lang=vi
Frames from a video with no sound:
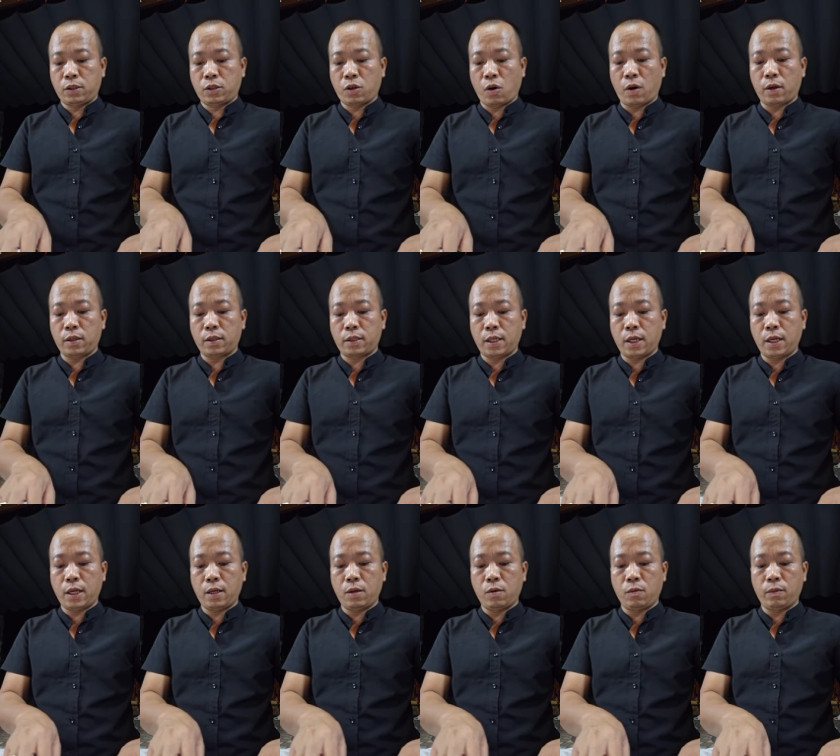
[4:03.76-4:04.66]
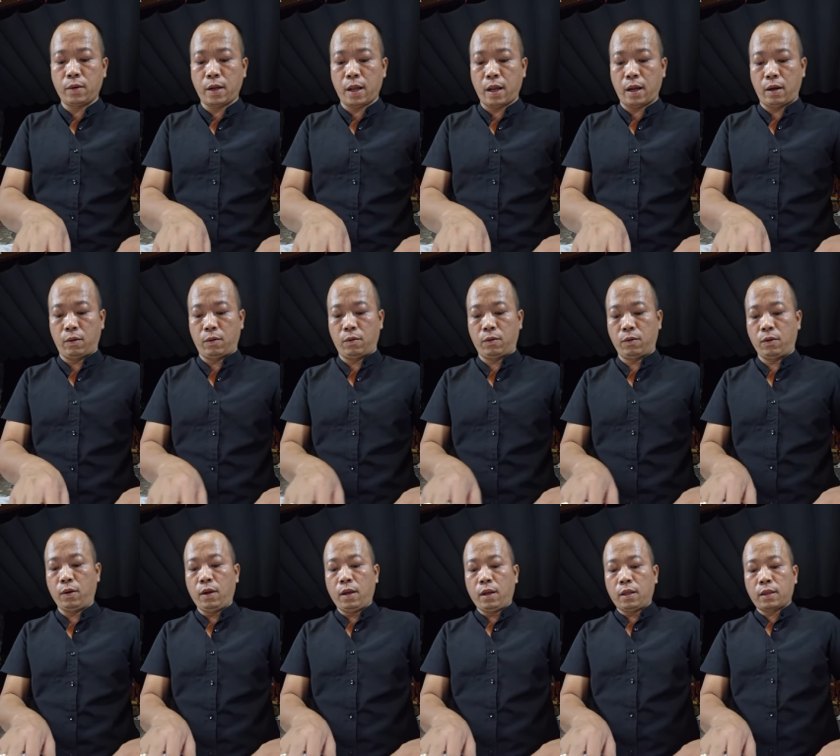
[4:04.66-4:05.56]
chọn chi đúng điều
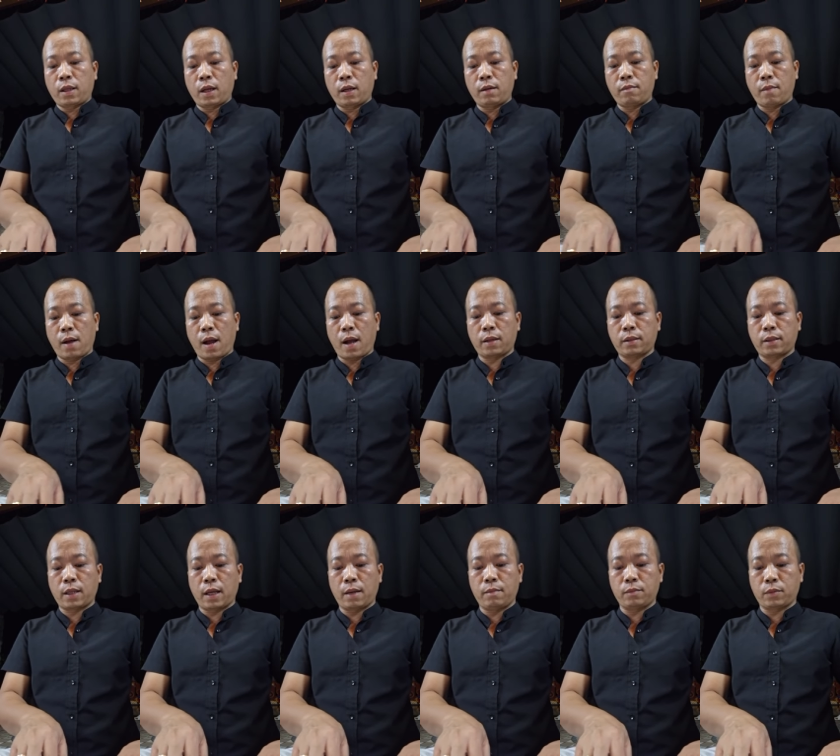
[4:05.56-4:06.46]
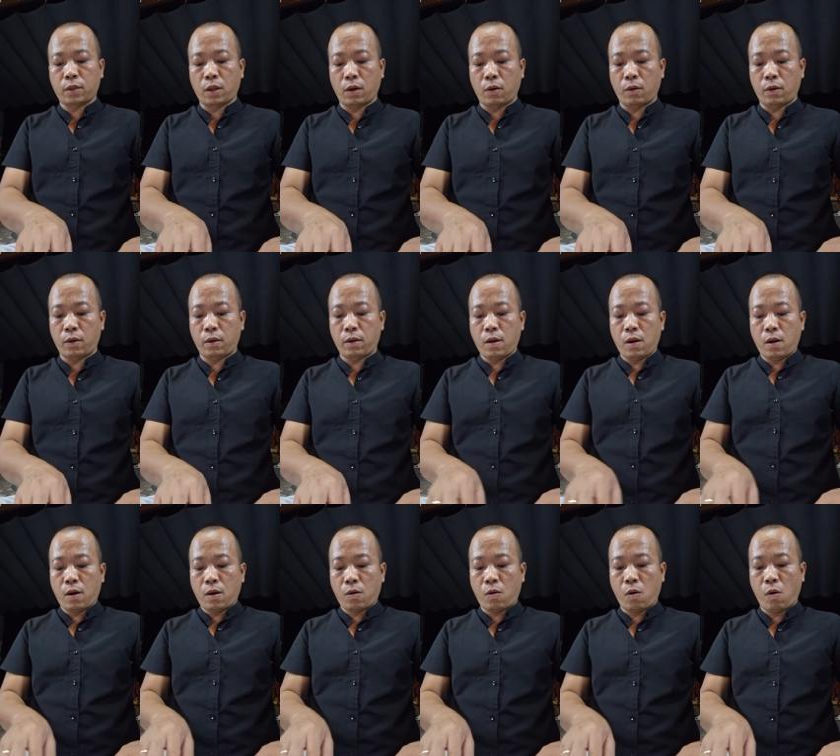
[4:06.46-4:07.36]
thân mang thêm tội
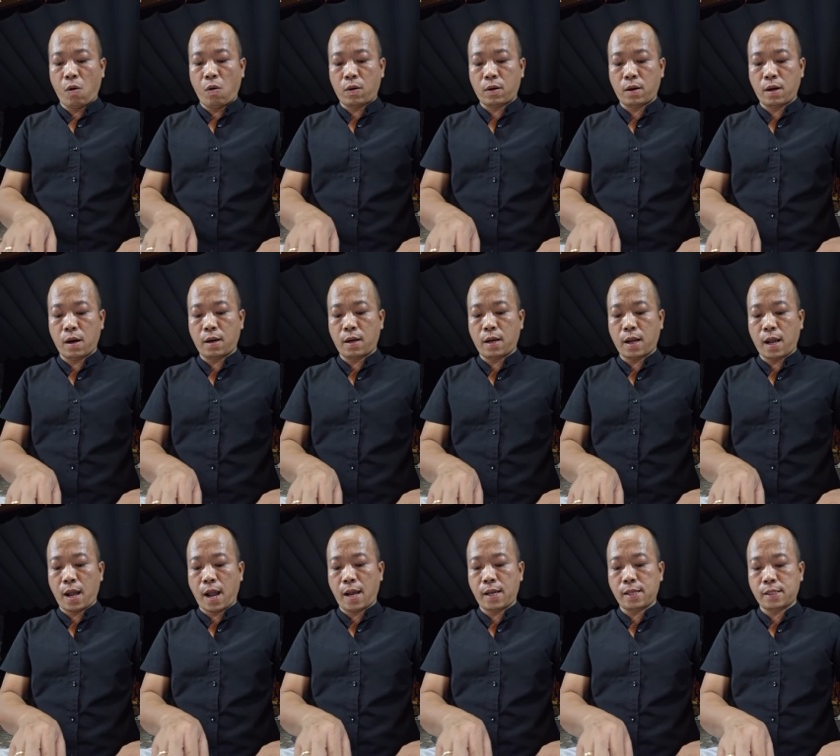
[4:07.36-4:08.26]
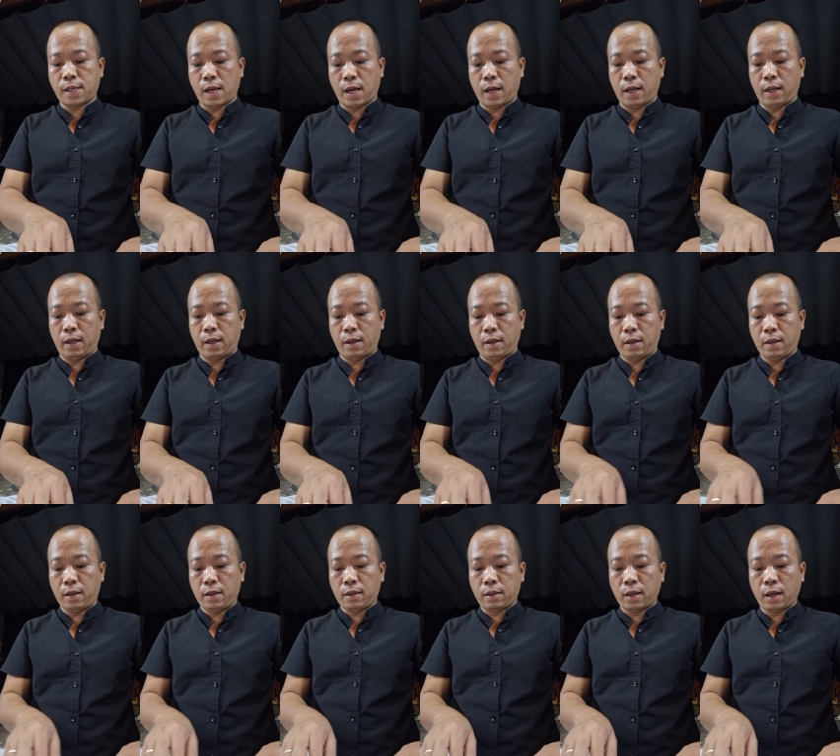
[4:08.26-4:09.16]
khổ cực ai dày
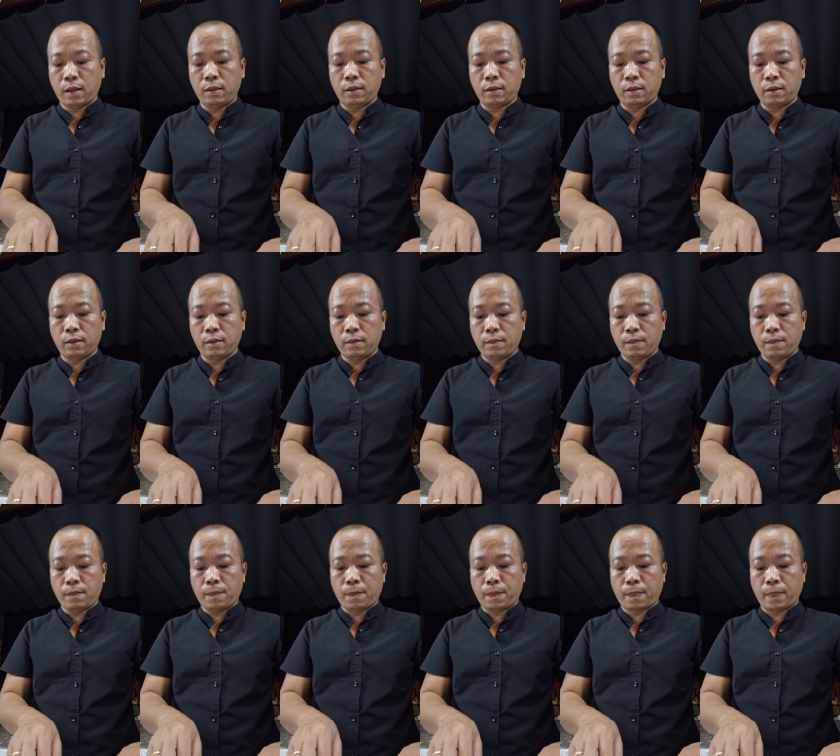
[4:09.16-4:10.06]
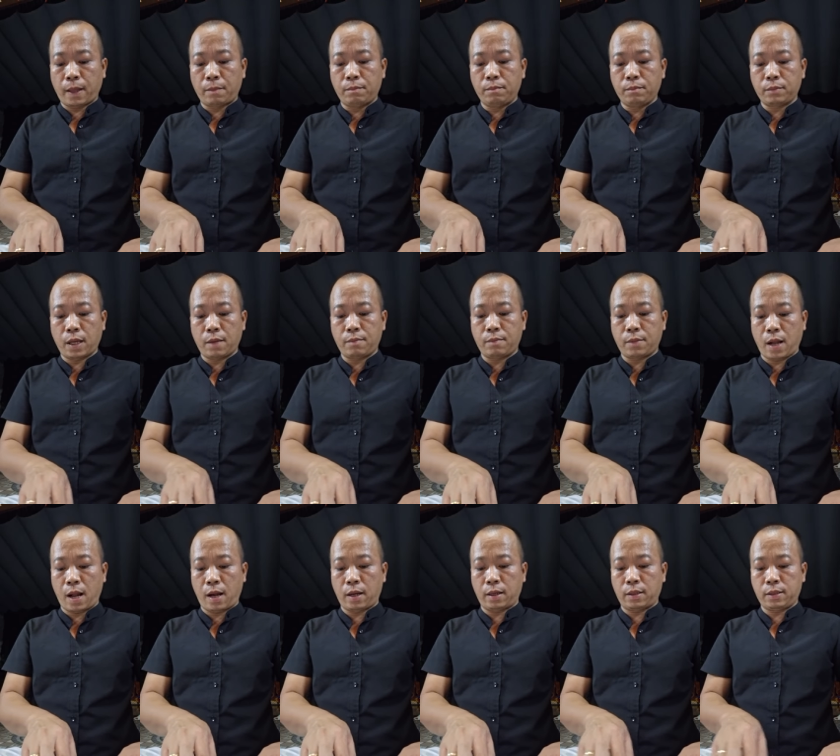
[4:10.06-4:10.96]
thân tâm thêm
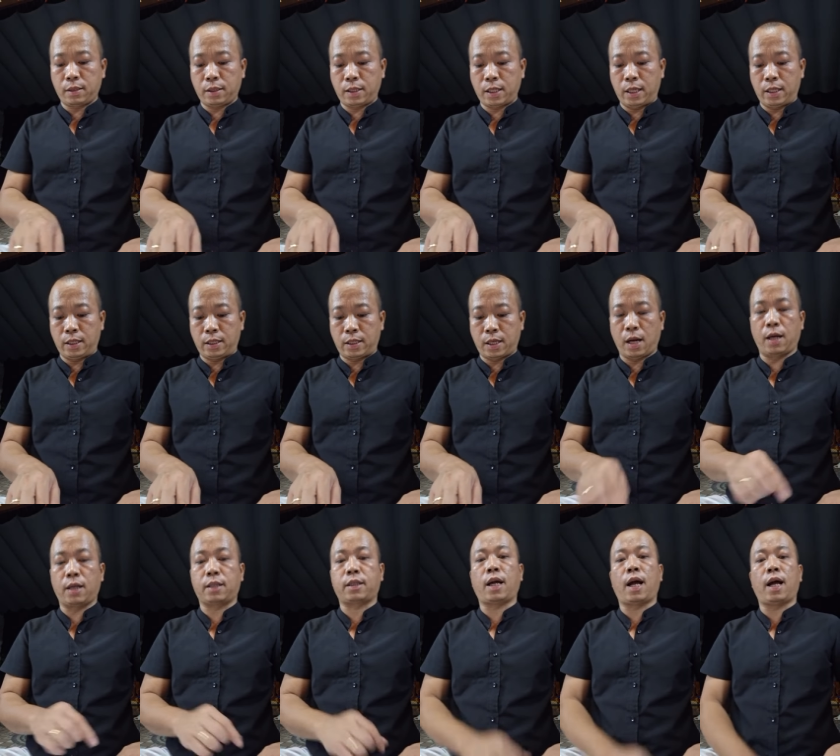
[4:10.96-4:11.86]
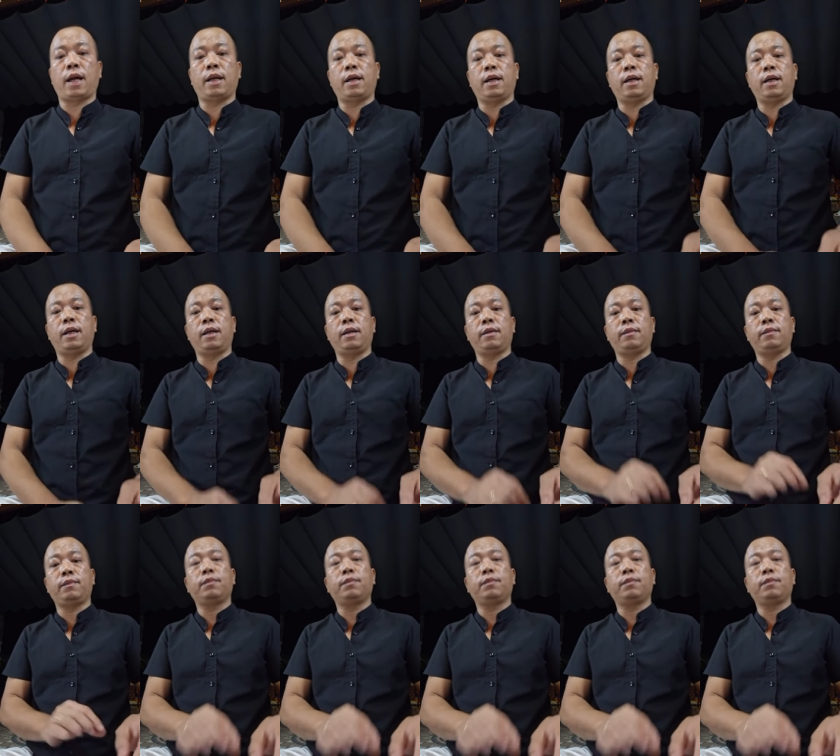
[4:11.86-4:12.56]
nặng chỉ chờ tại đây